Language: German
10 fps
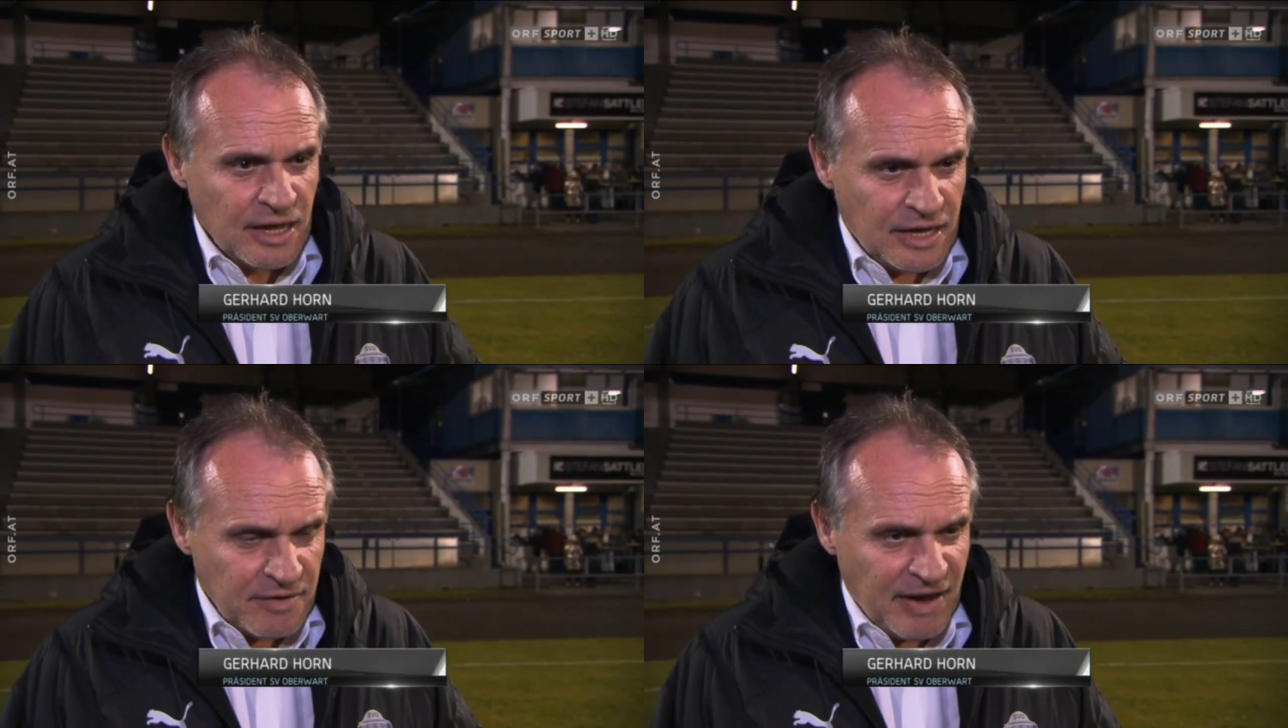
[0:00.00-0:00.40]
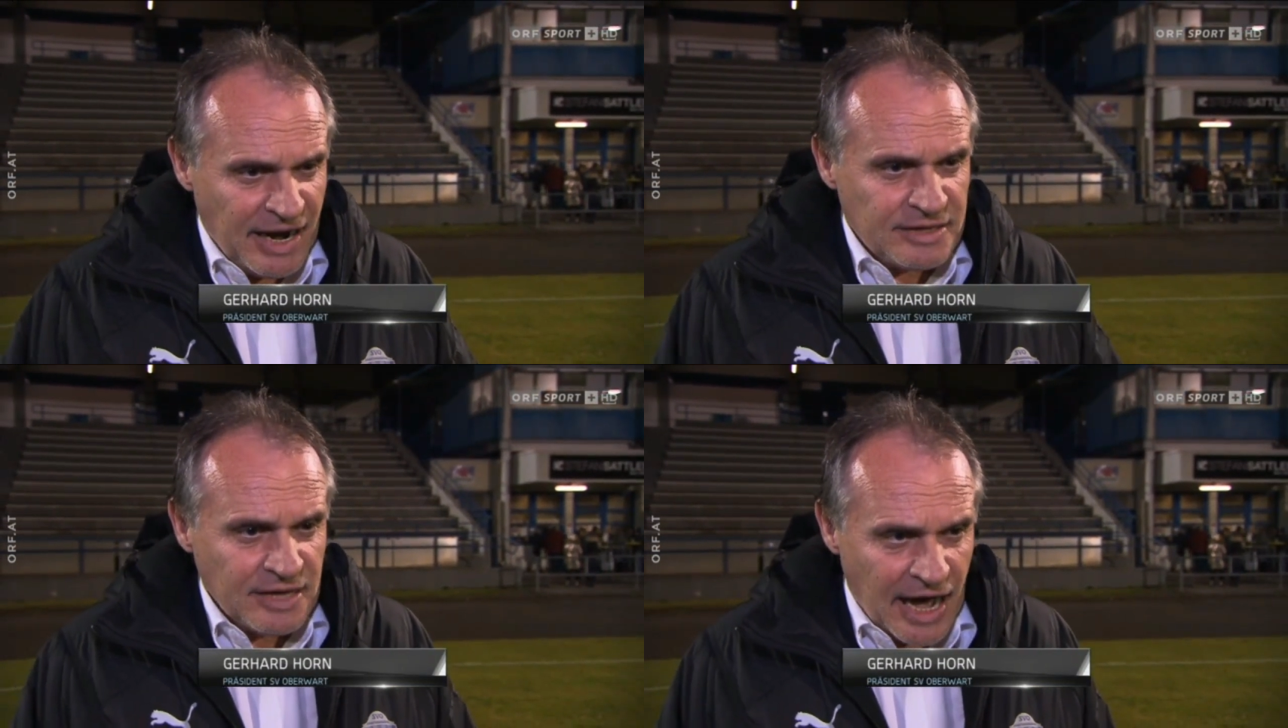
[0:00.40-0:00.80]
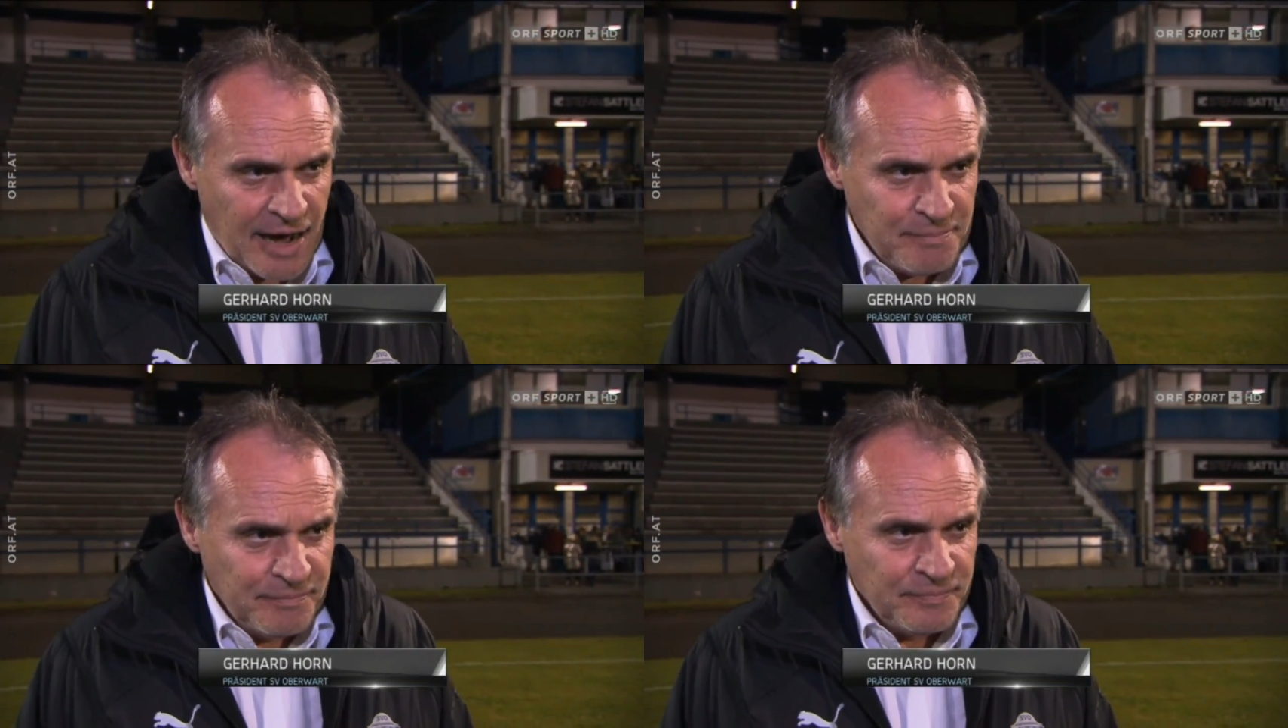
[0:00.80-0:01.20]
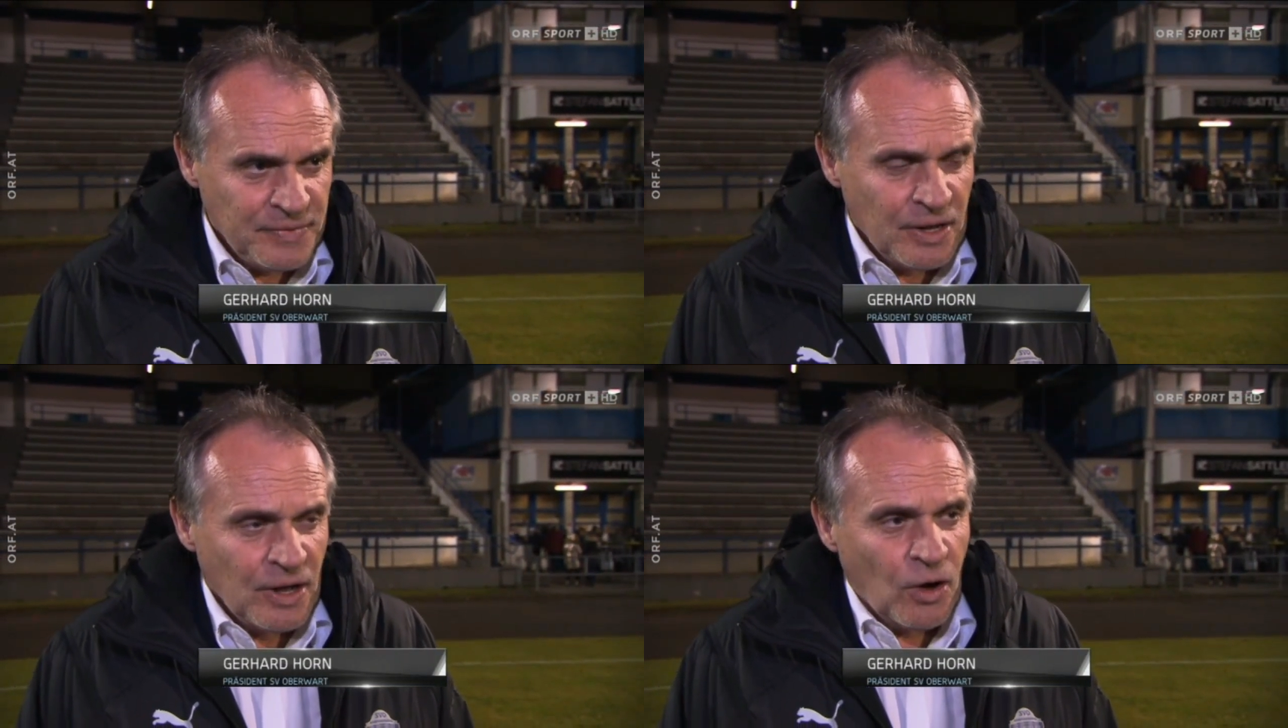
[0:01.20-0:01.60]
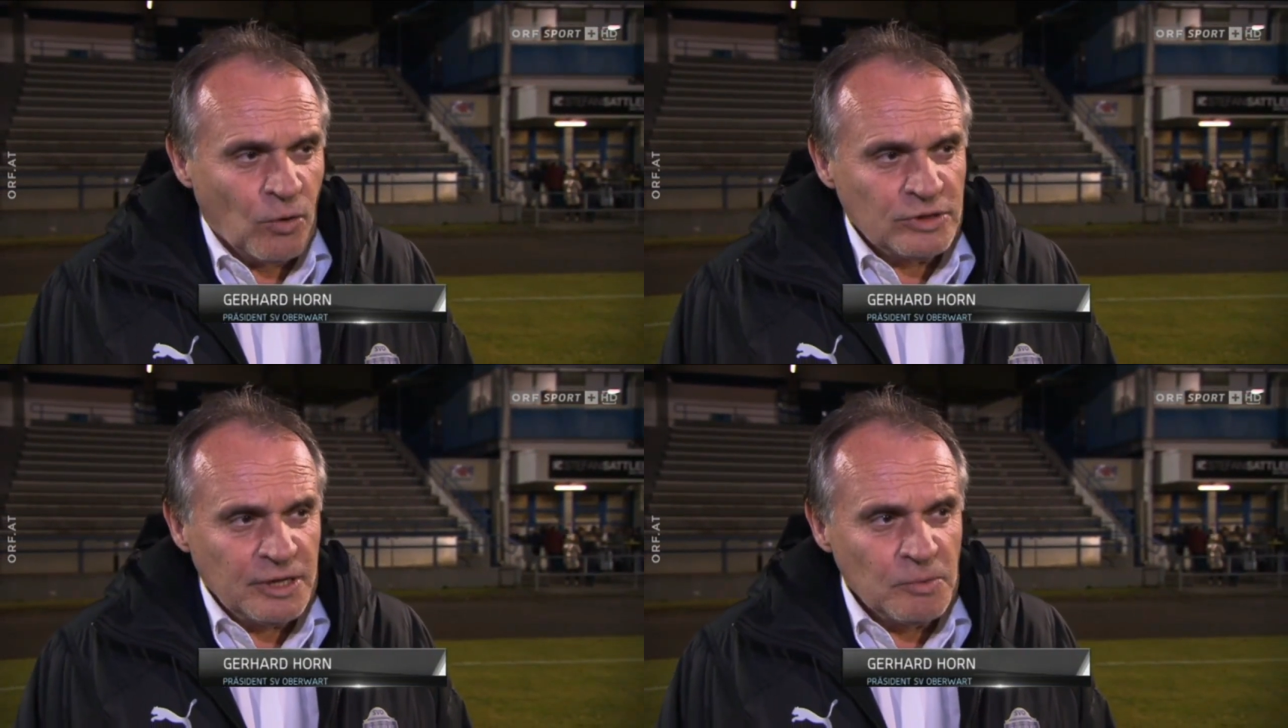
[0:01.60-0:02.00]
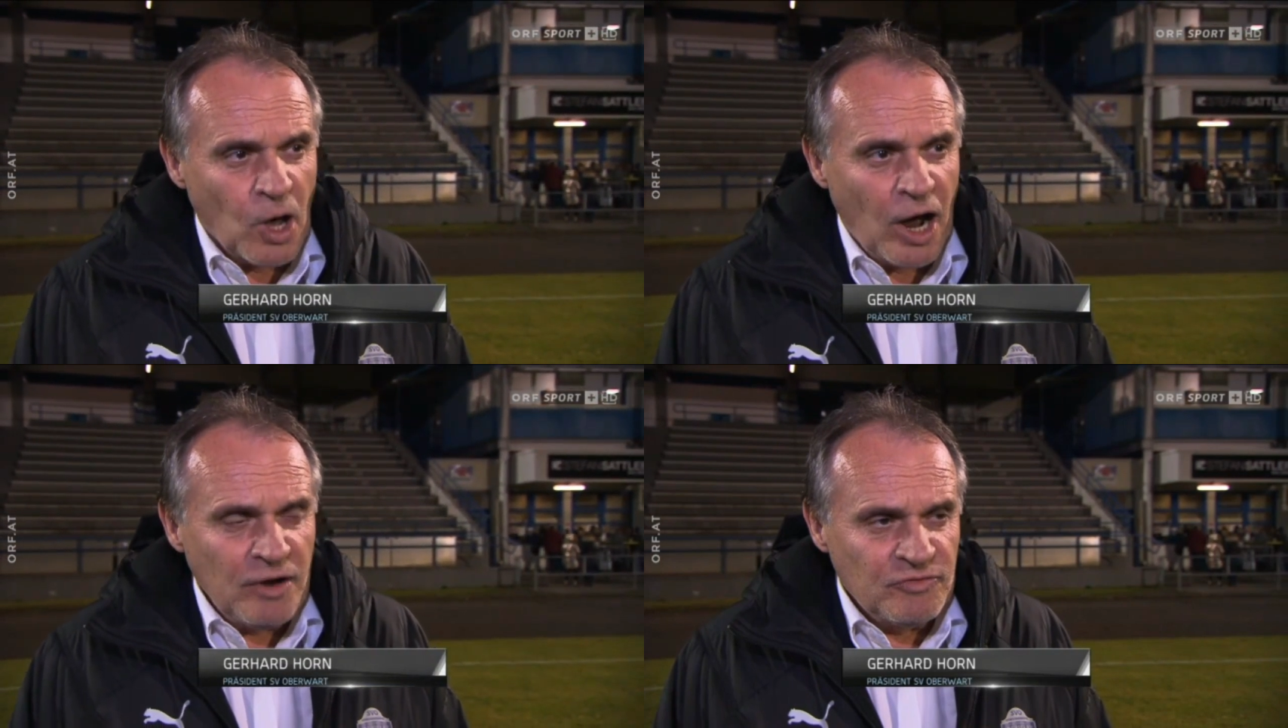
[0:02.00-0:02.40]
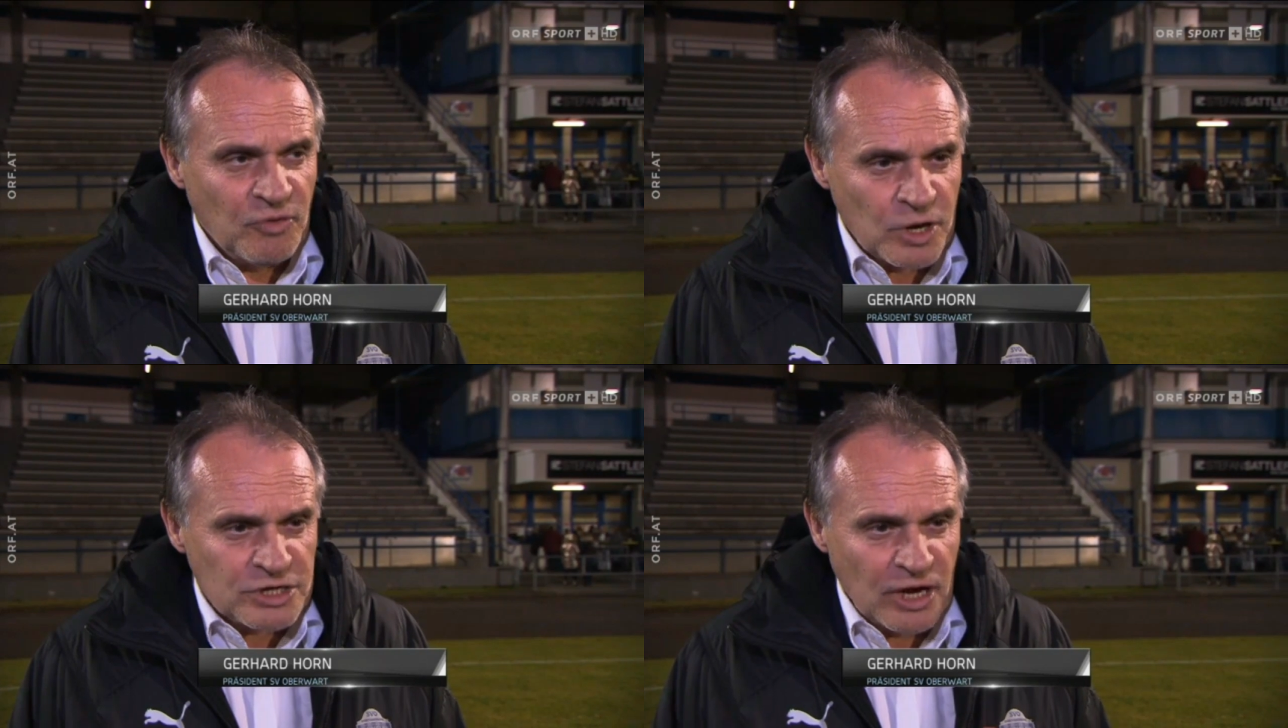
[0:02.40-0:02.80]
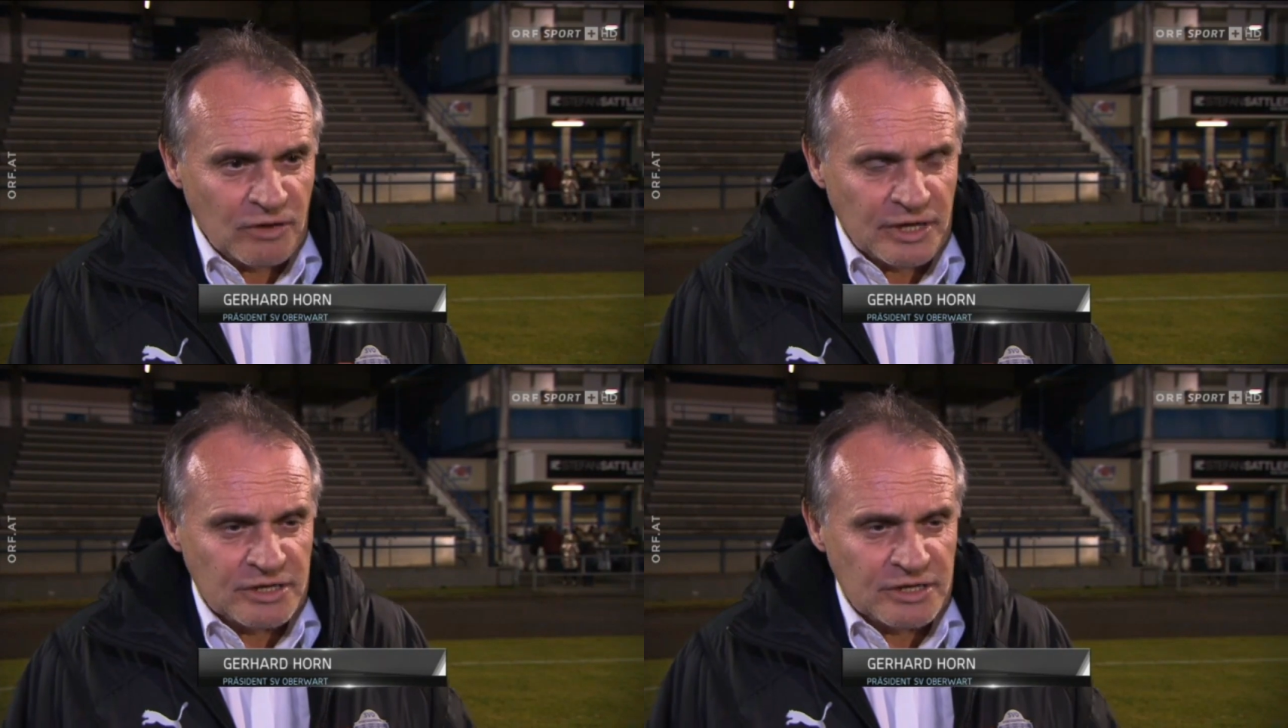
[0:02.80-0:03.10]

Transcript: gewählt haben, und im neuen Vorstand,